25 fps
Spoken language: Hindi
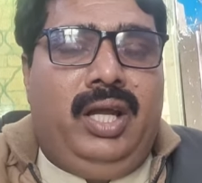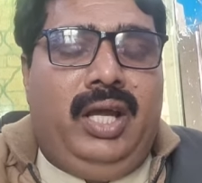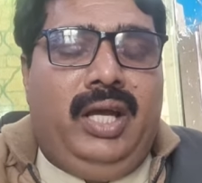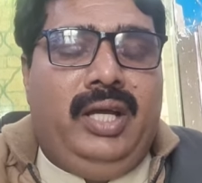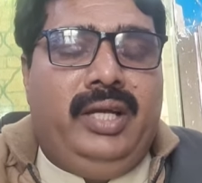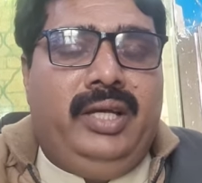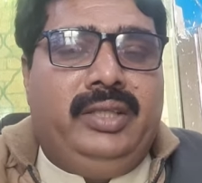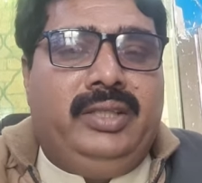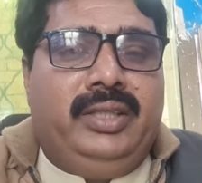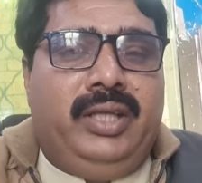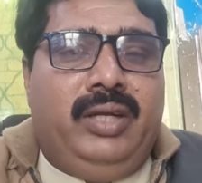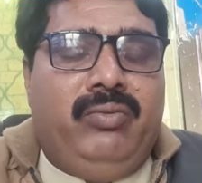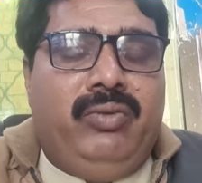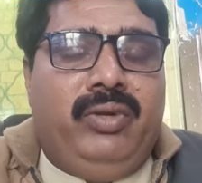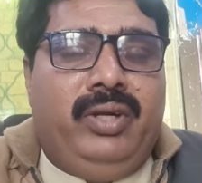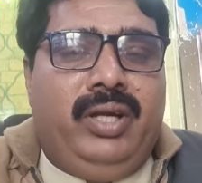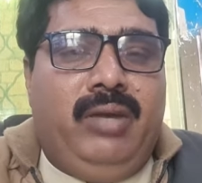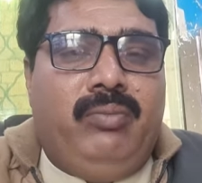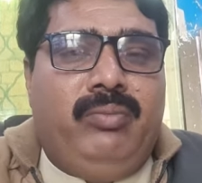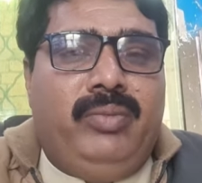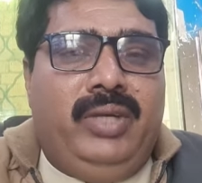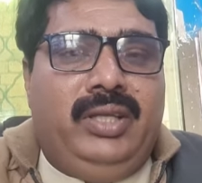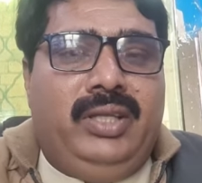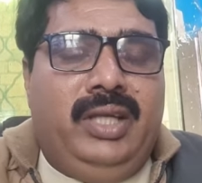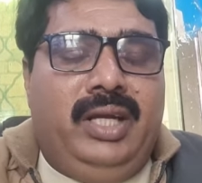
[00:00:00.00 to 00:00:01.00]
अगर जानवर
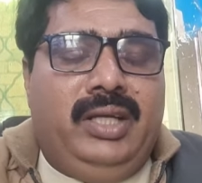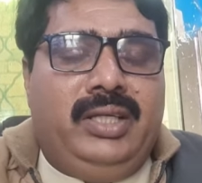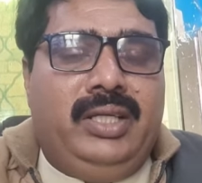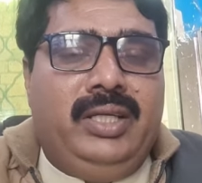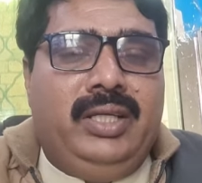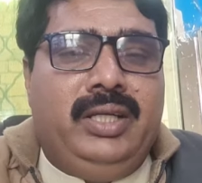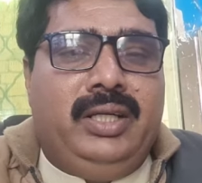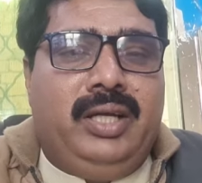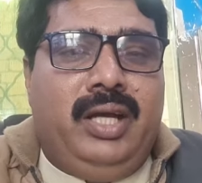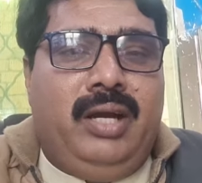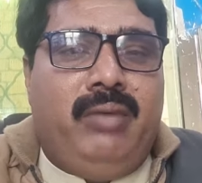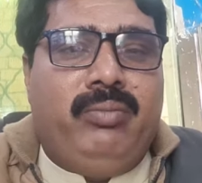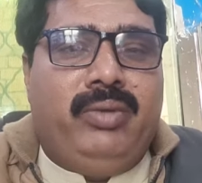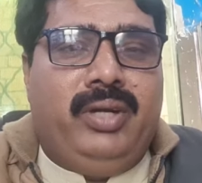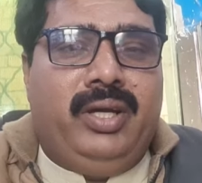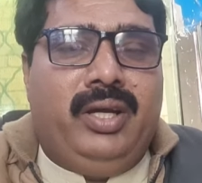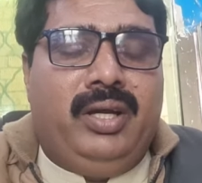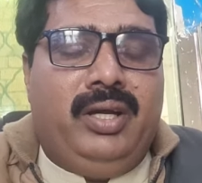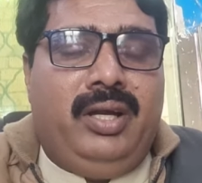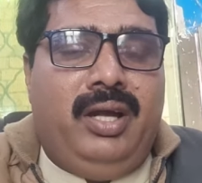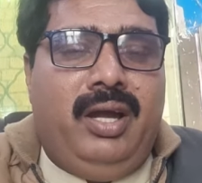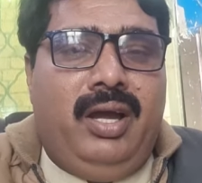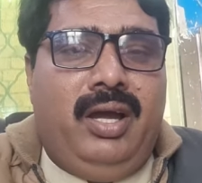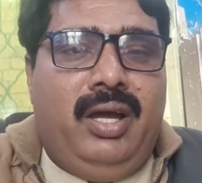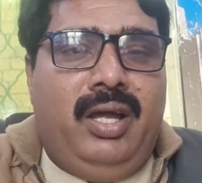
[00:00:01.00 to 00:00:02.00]
का मैदा ठीक काम कर
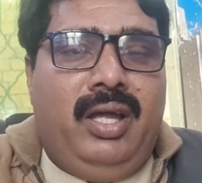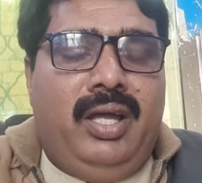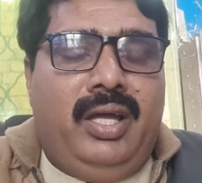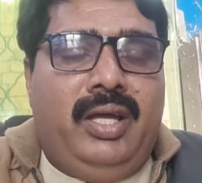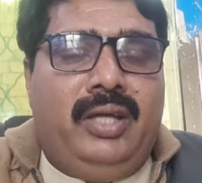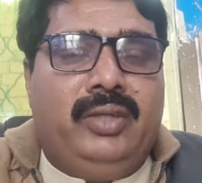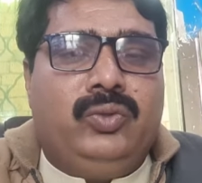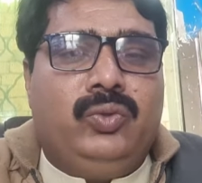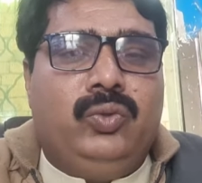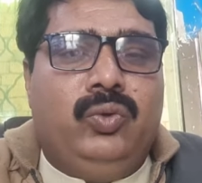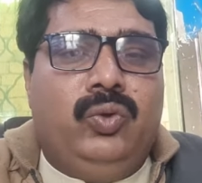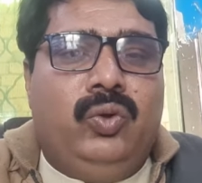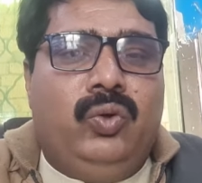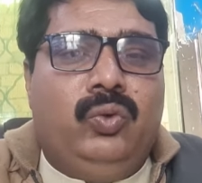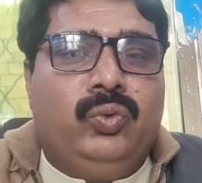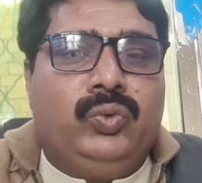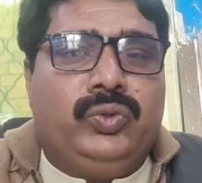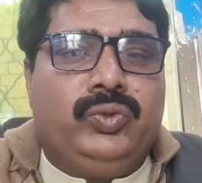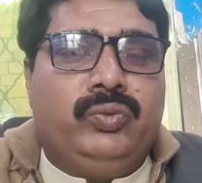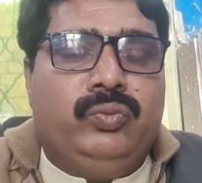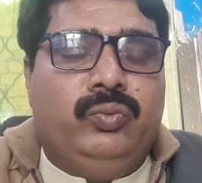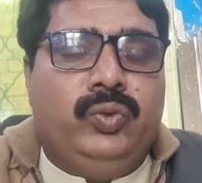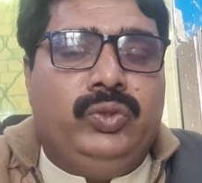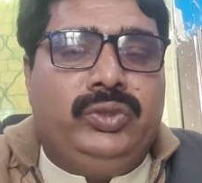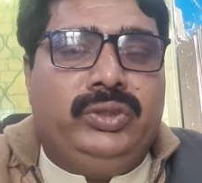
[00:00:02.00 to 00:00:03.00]
रहा है तो
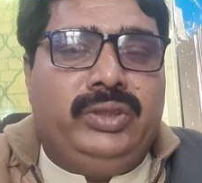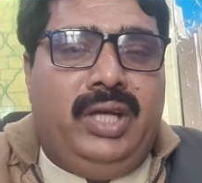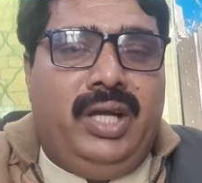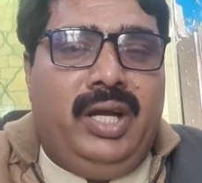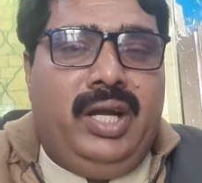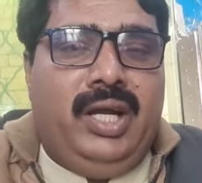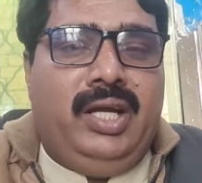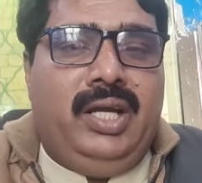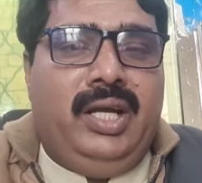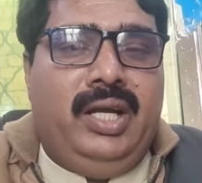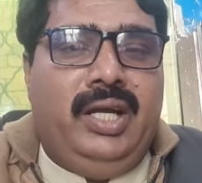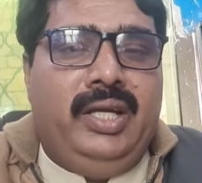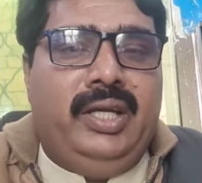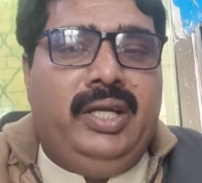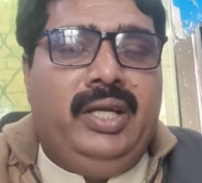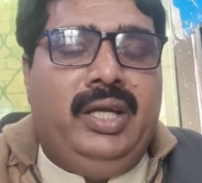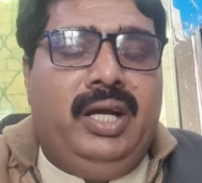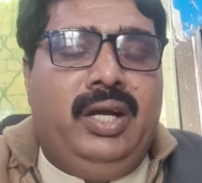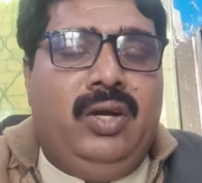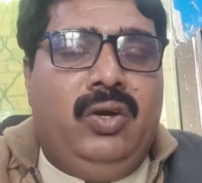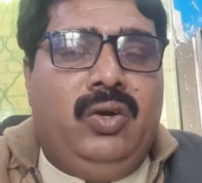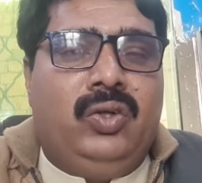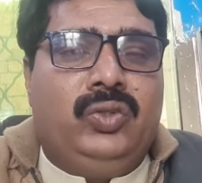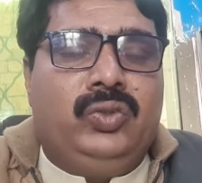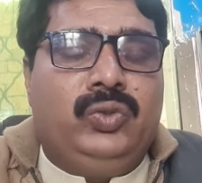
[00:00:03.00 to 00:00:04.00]
उस वो चारा
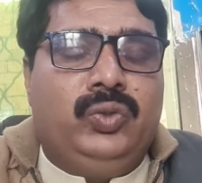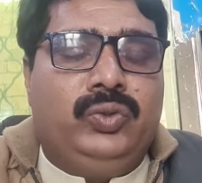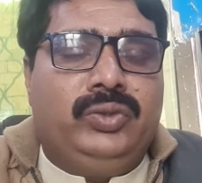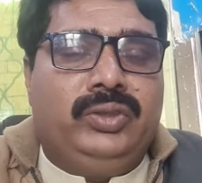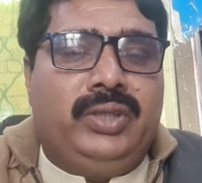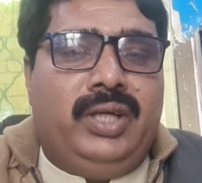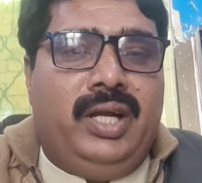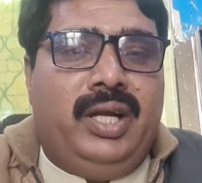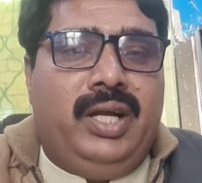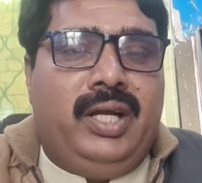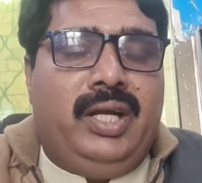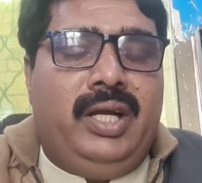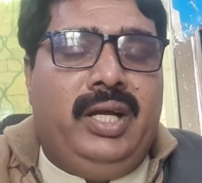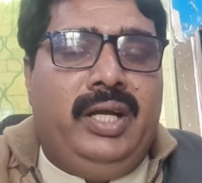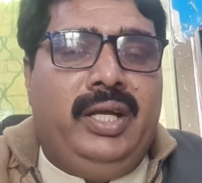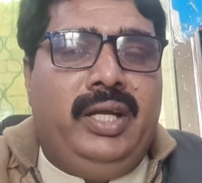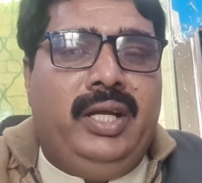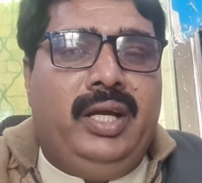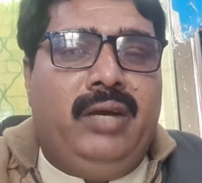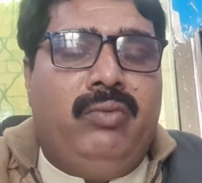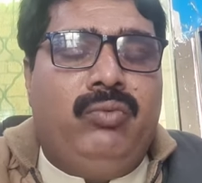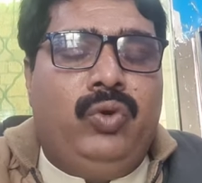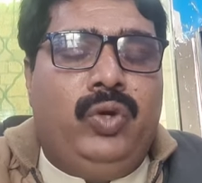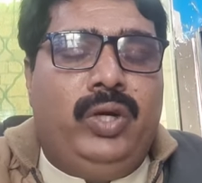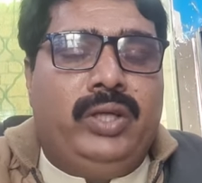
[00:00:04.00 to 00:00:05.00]
खाएगा और जो चारा
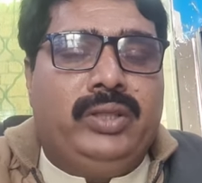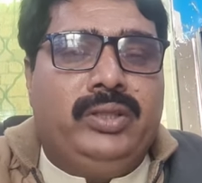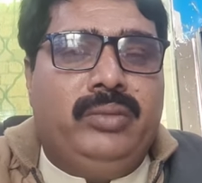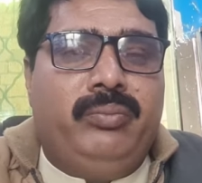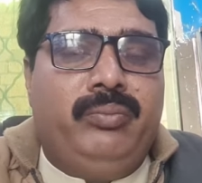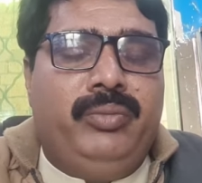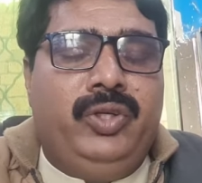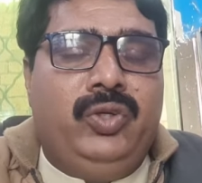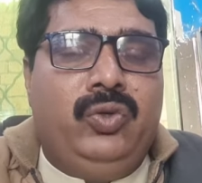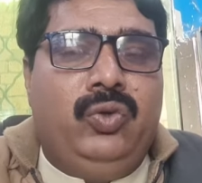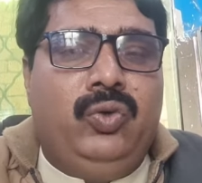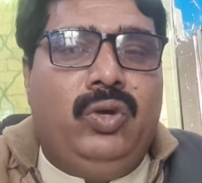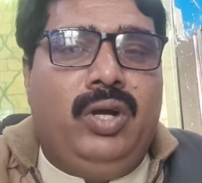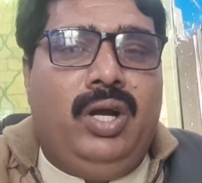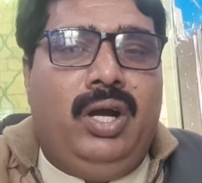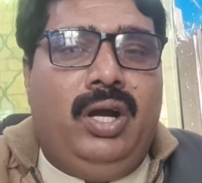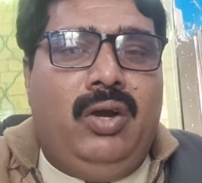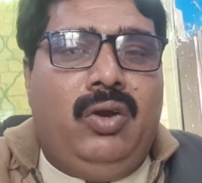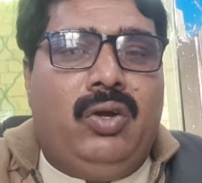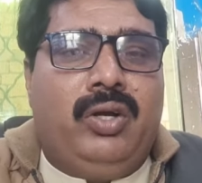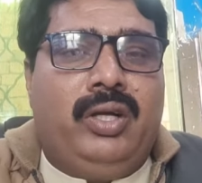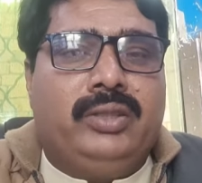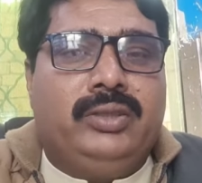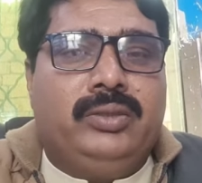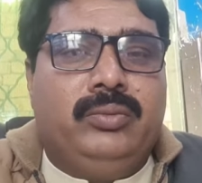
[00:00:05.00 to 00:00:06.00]
खाएगा वो हज़म भी होगा
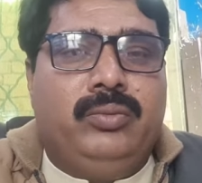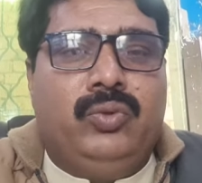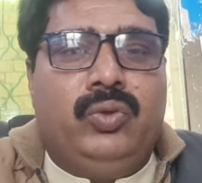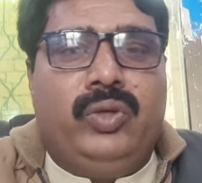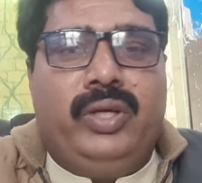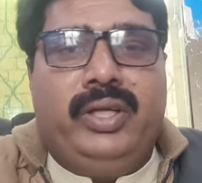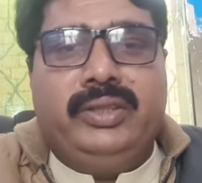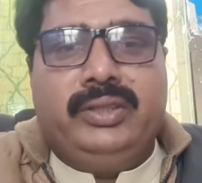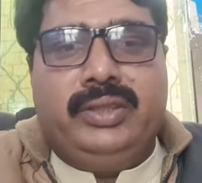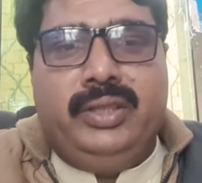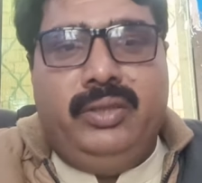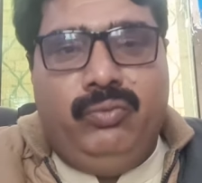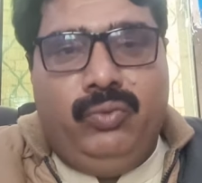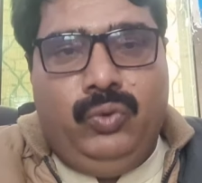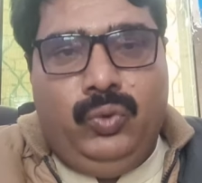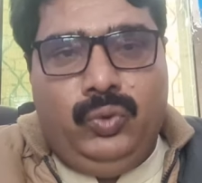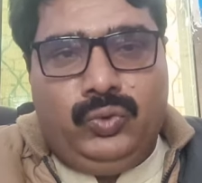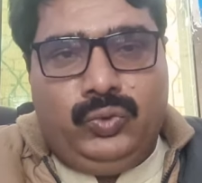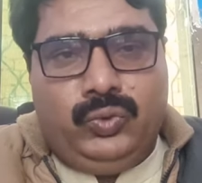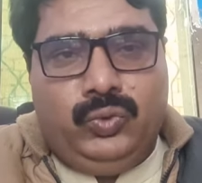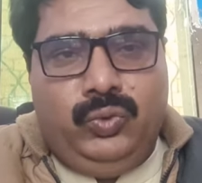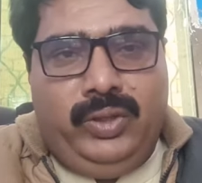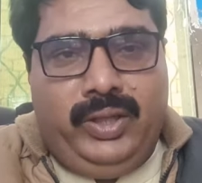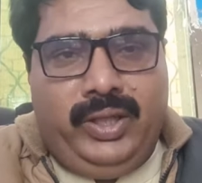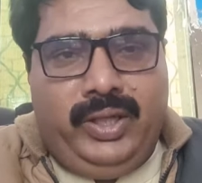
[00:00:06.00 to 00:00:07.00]
और हज़म होने से वो
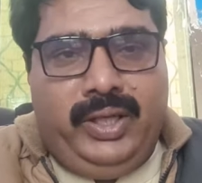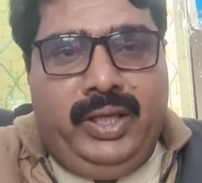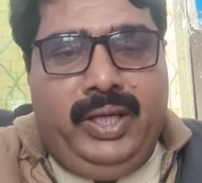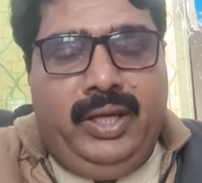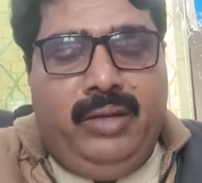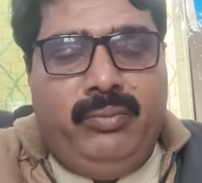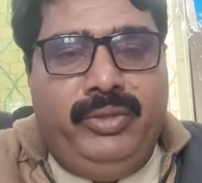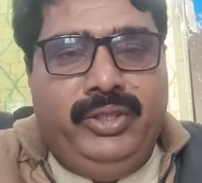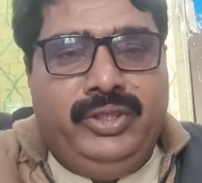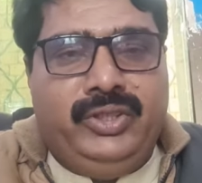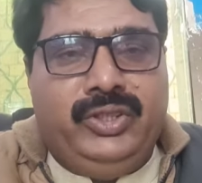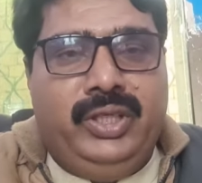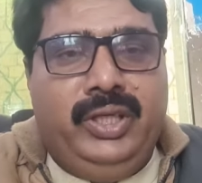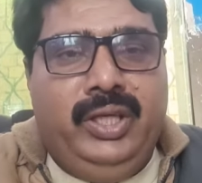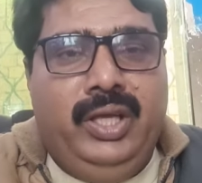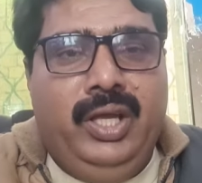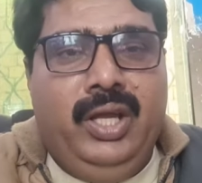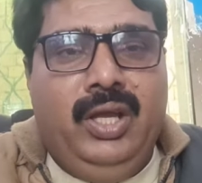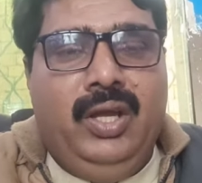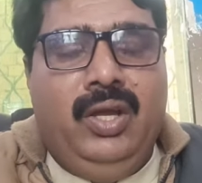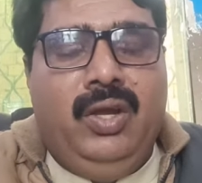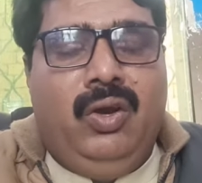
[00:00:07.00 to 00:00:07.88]
उसको लगेगा भी सही